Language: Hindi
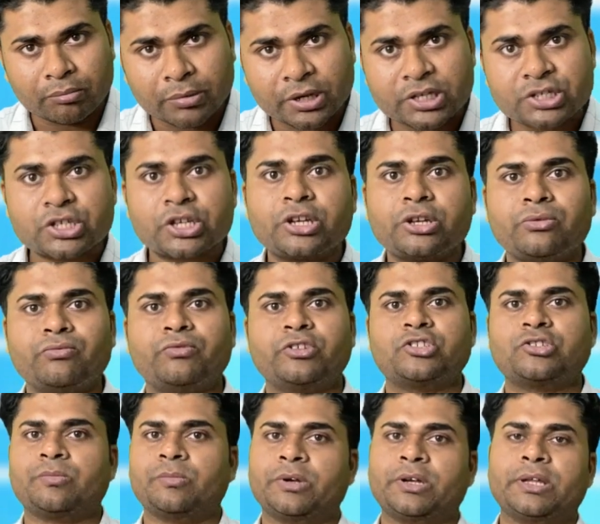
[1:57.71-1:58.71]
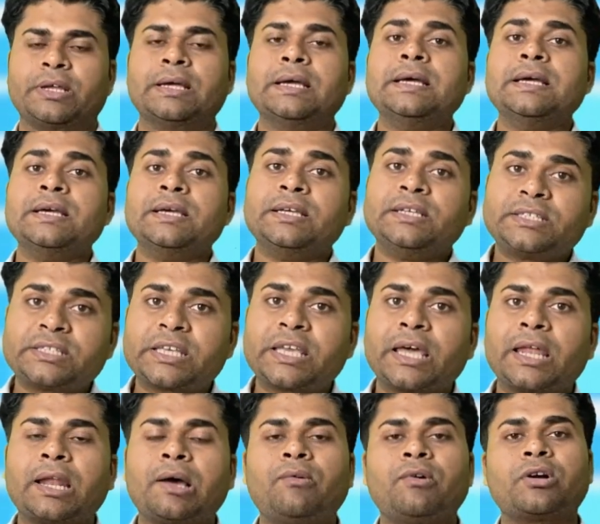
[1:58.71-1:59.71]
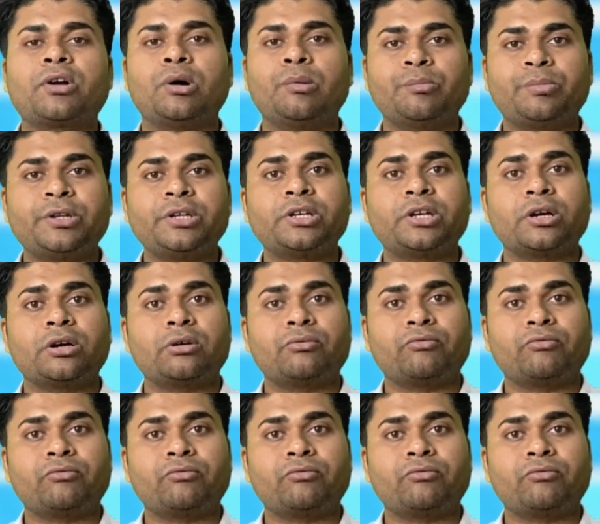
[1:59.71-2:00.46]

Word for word: मेजर इन्वेस्टमेंट है इसके अलावा कंपनी की अगर